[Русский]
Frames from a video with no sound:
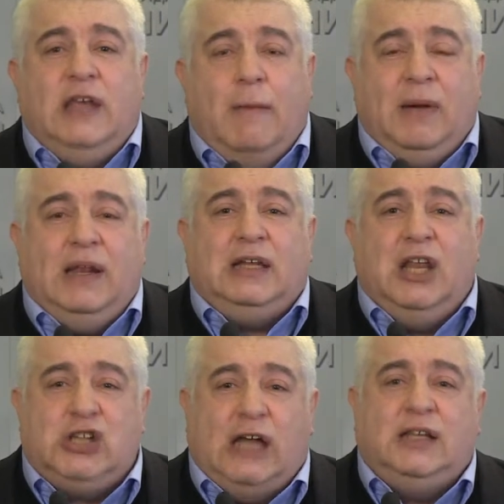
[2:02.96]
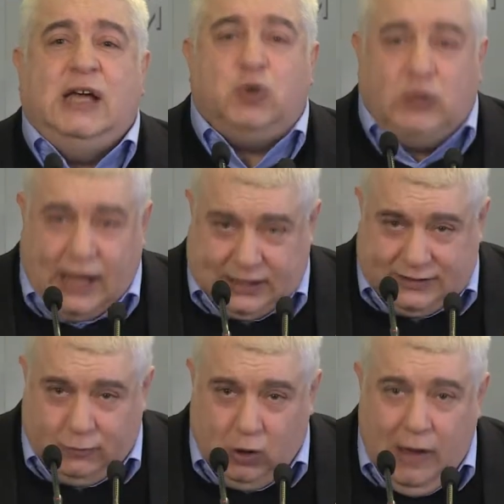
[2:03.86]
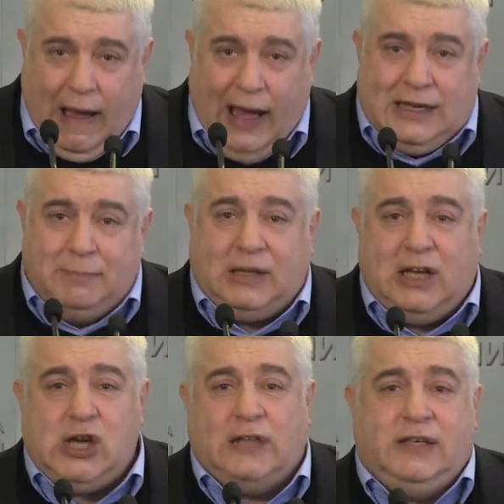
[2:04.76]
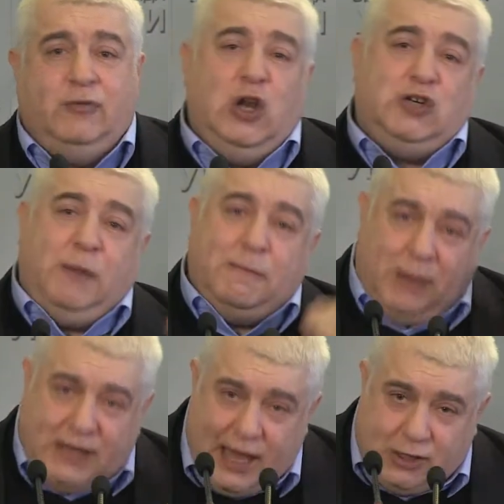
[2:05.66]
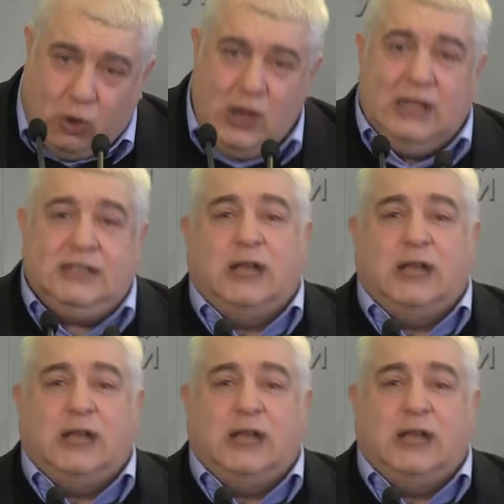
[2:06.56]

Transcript: не принадлежат государству. Они принадлежат всего лишь предприятию с